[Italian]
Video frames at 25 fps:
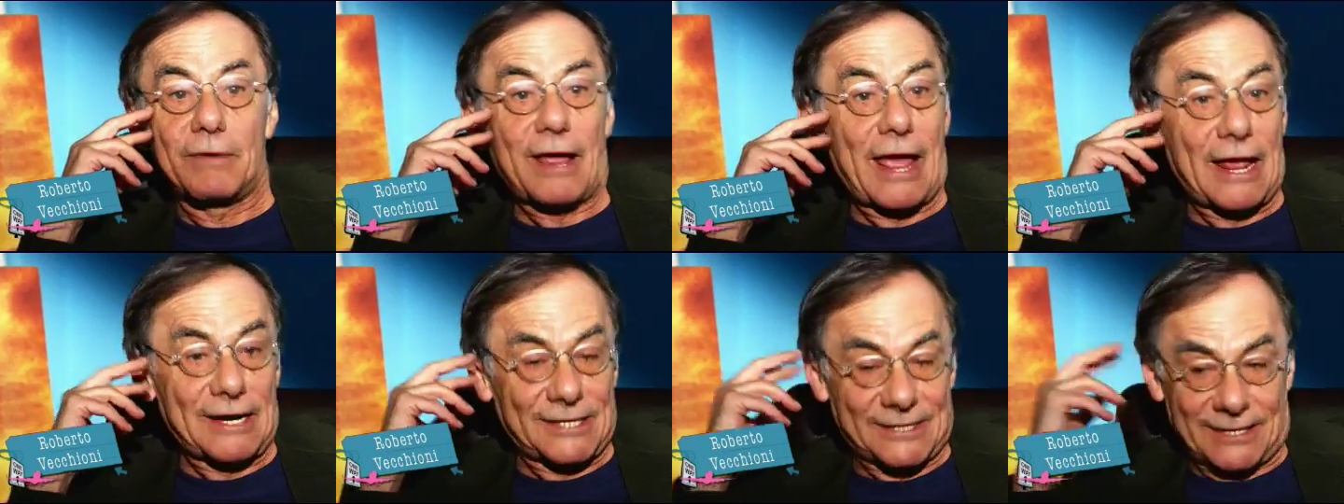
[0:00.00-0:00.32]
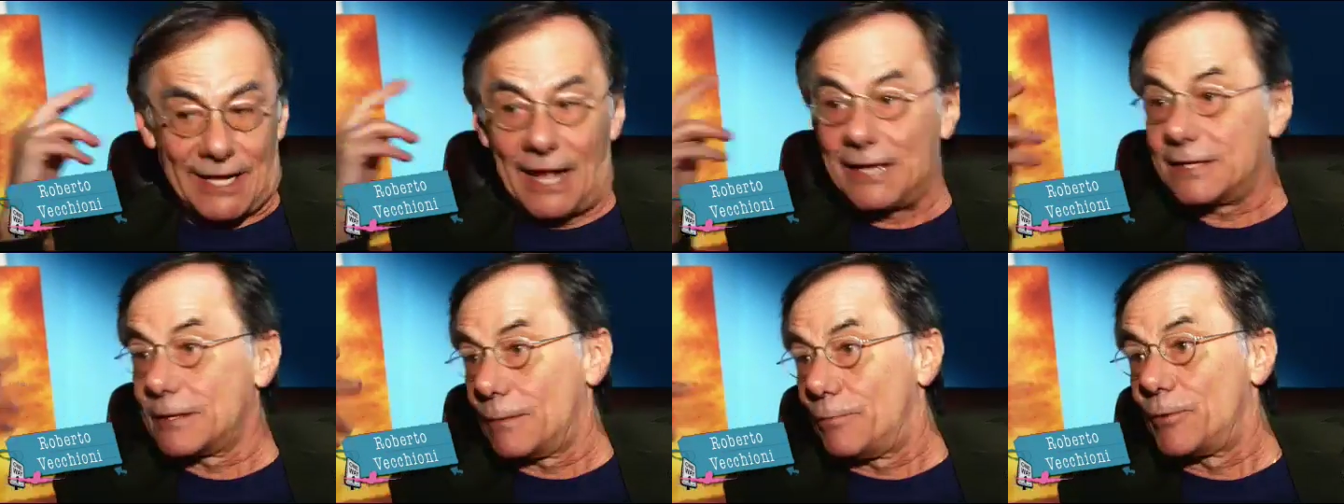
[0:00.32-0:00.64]
è
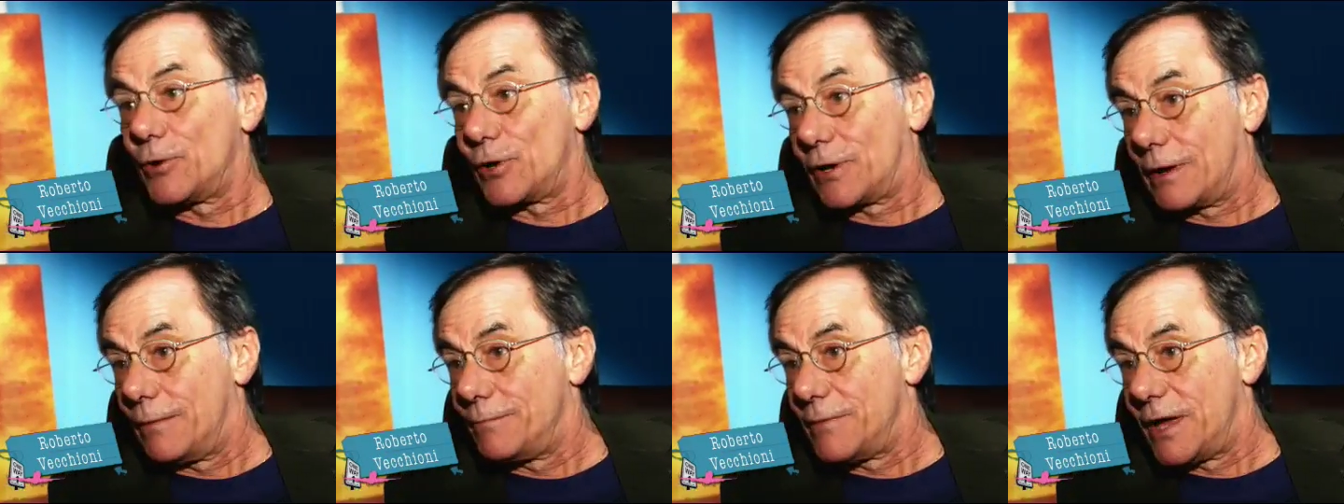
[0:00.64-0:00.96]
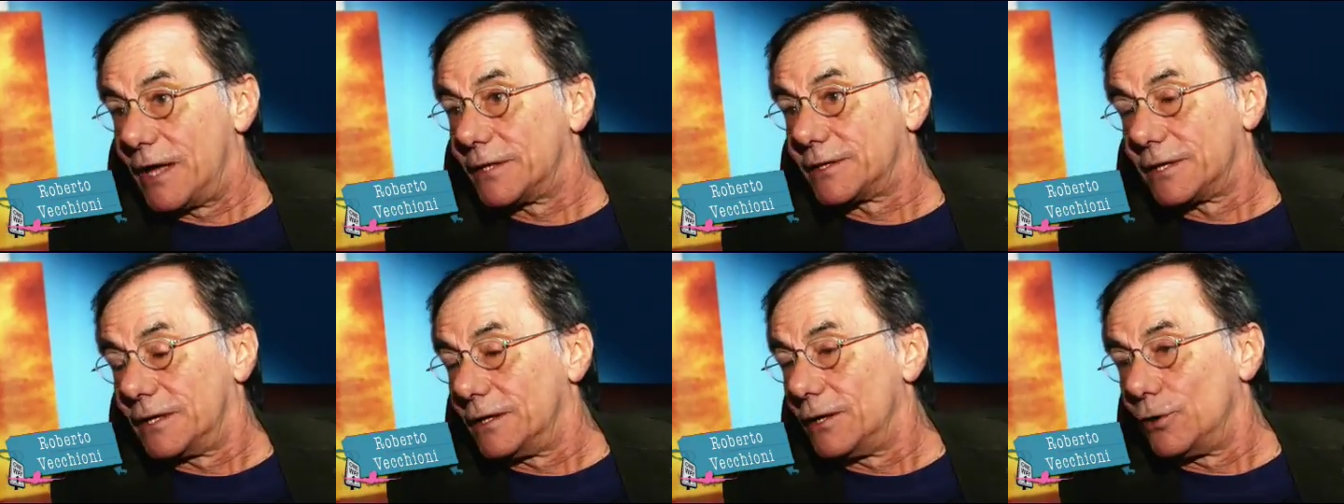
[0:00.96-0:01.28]
stata poi
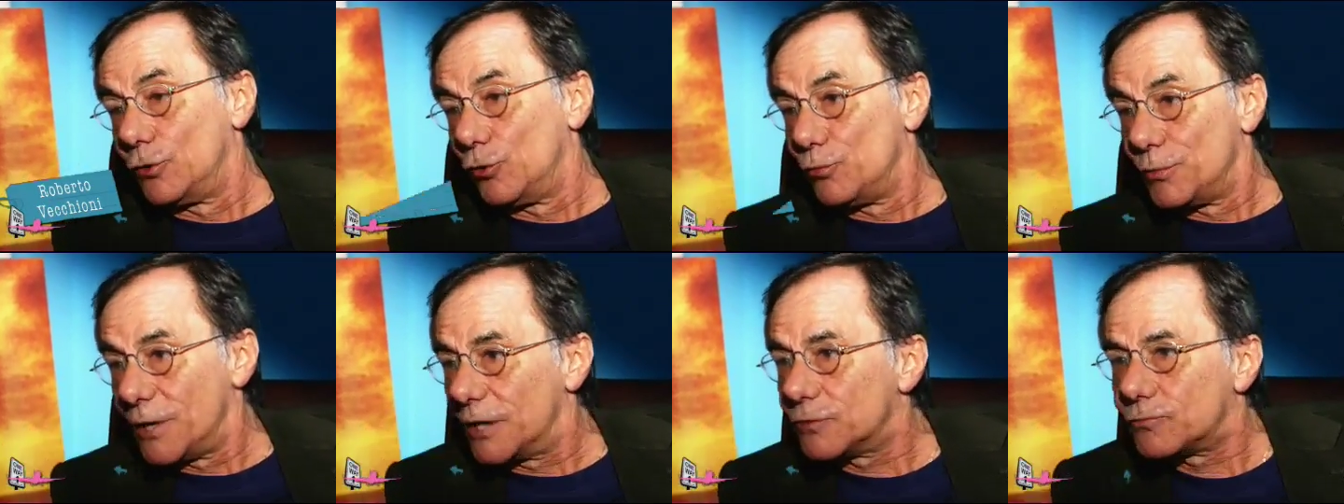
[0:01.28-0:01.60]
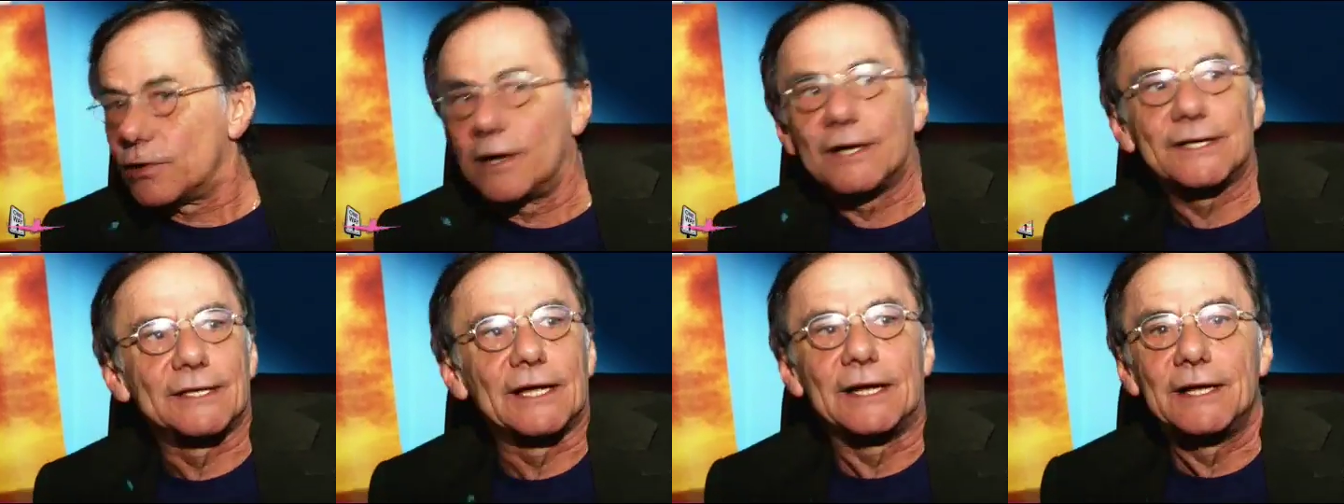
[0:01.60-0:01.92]
cambiata nel nome
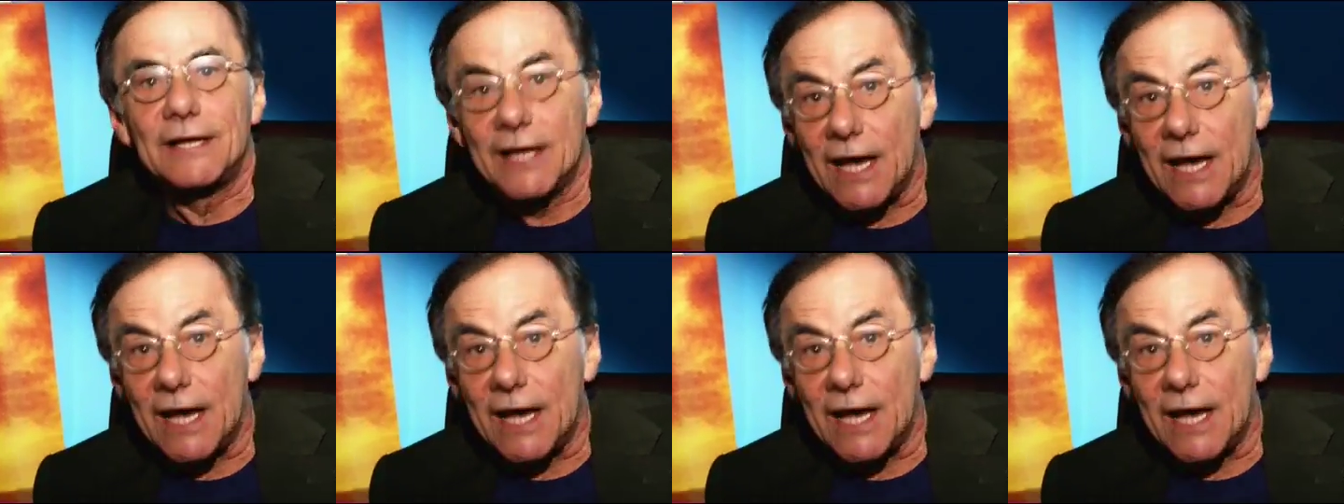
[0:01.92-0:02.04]
attuale dagli